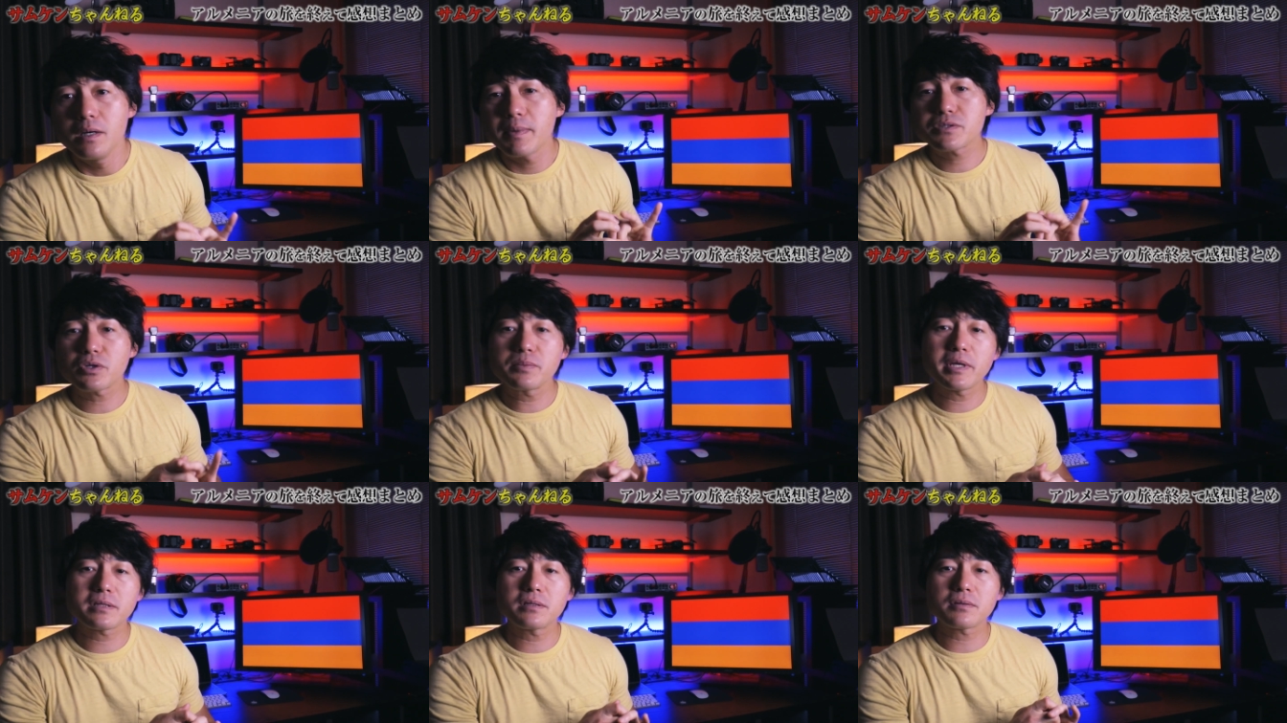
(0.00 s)
まあ、それ
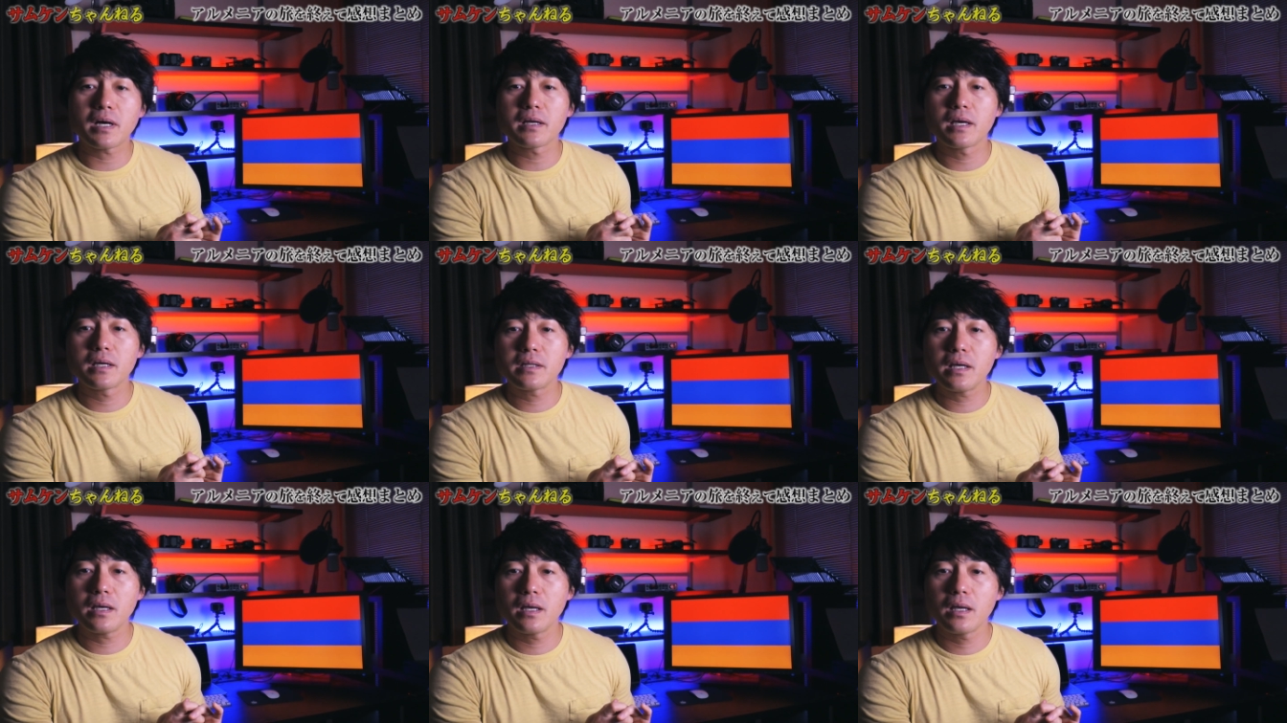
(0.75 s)
もやってる関係
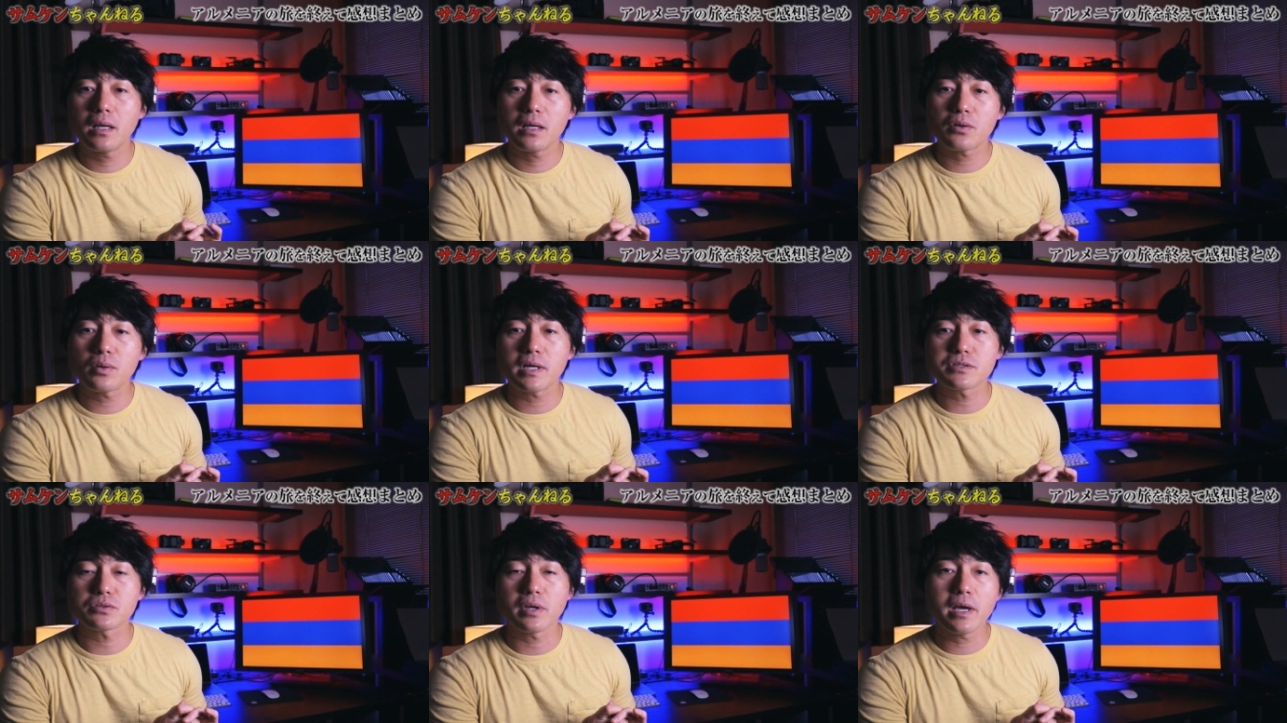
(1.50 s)
で、えー、今
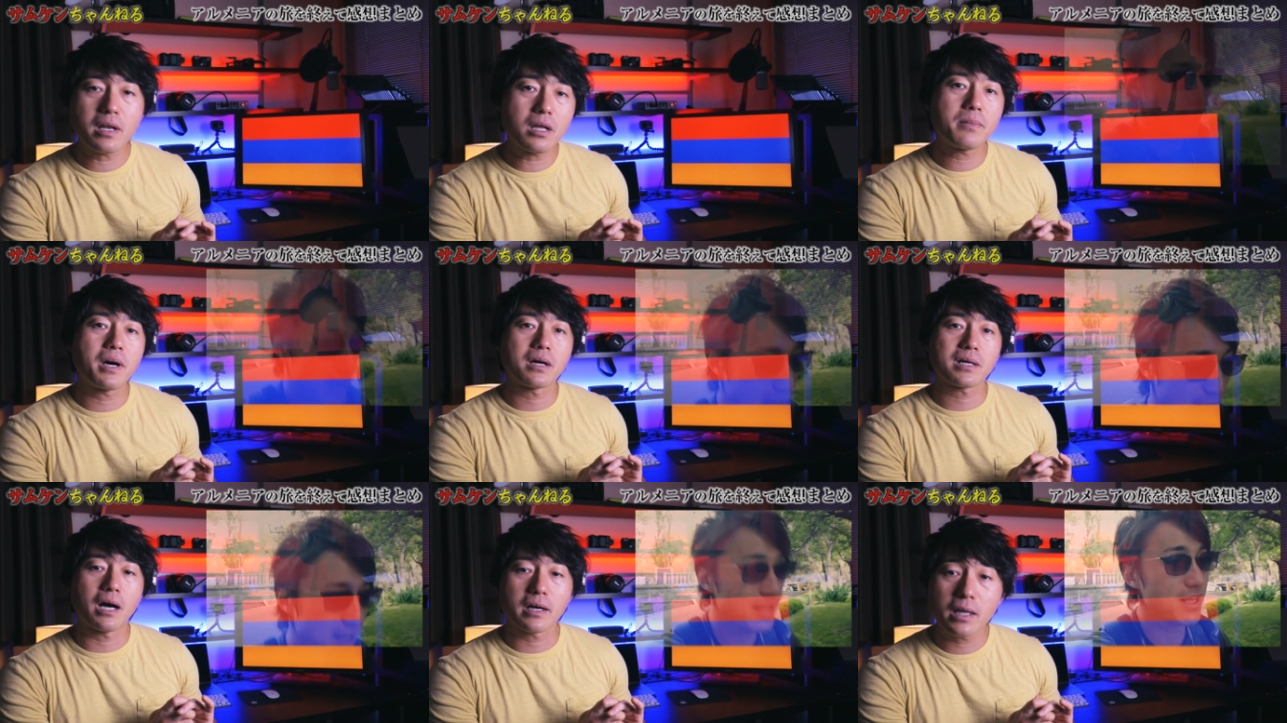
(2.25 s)
回ちょっと
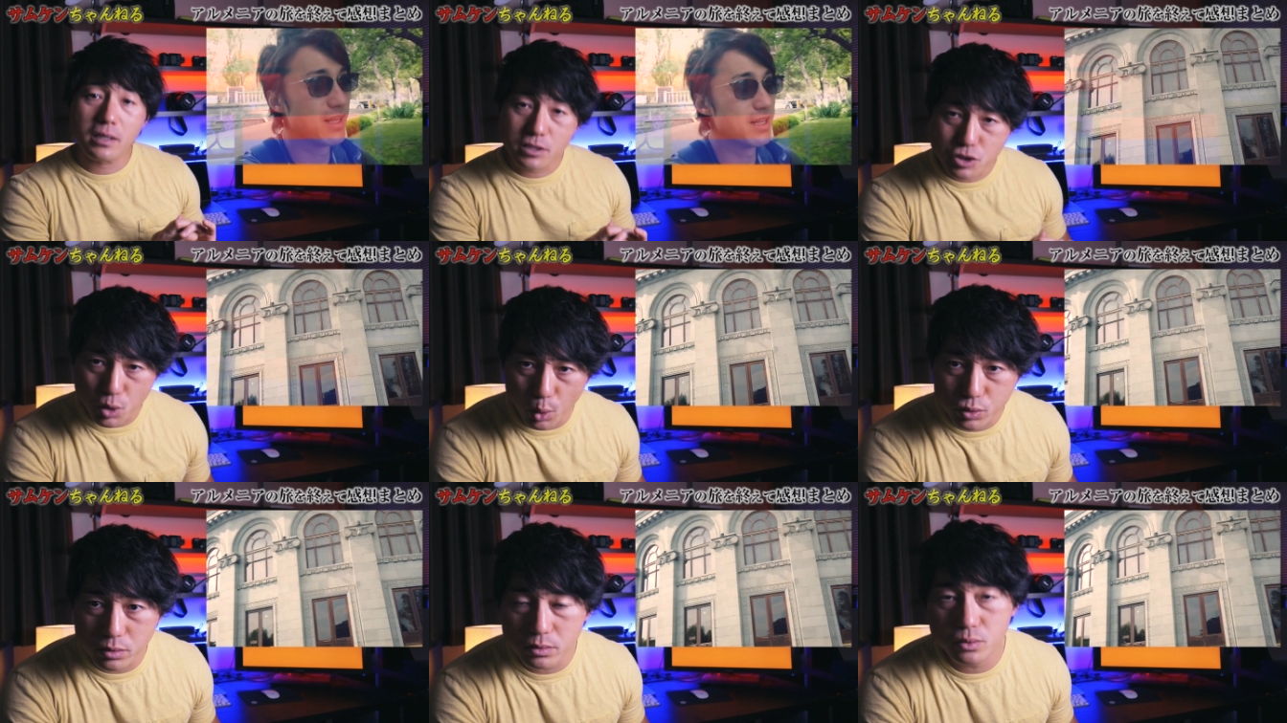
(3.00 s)
エレバン歌劇
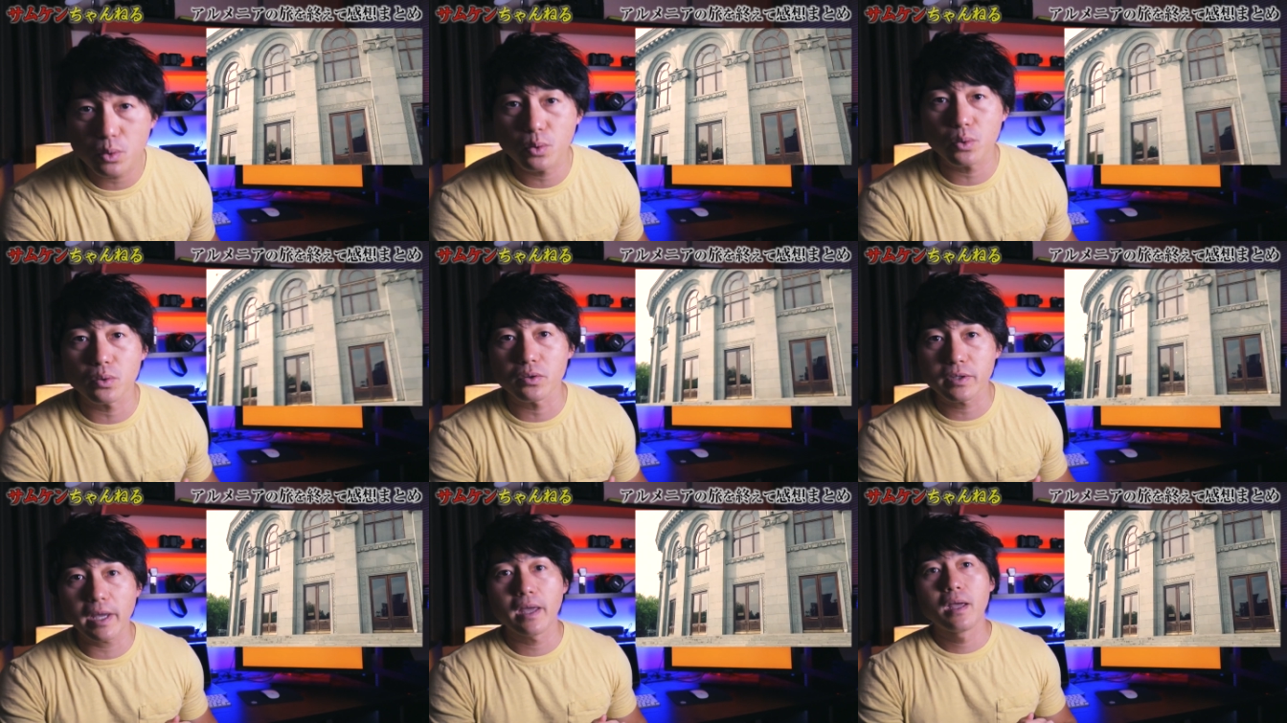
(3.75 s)
場というところ
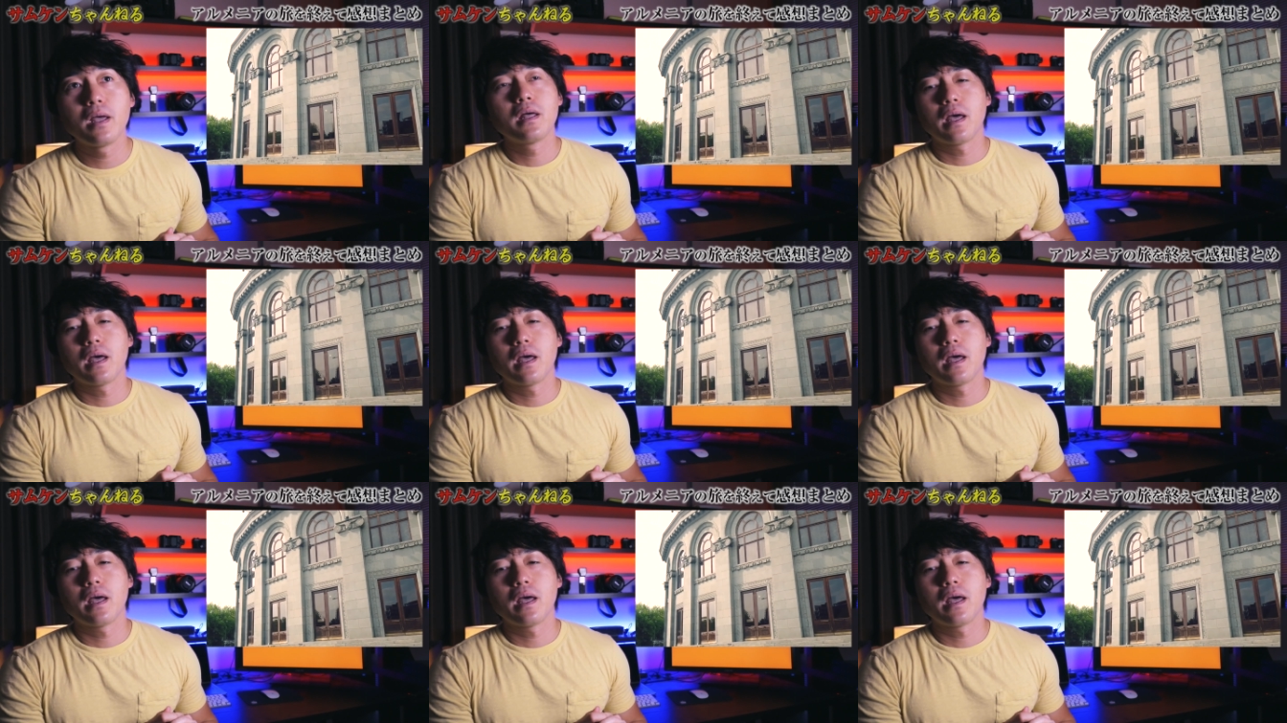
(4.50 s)
で、